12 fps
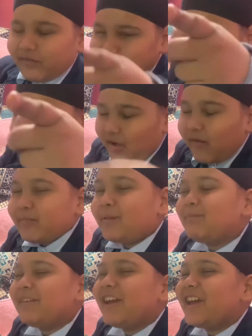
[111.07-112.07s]
तूने बनाई है
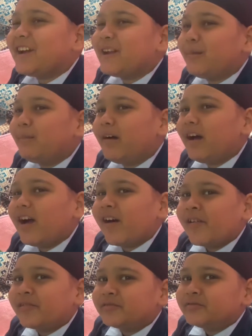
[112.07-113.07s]

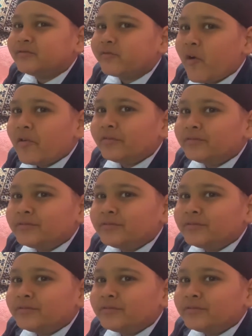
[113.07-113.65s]
मम्मी एक नंबर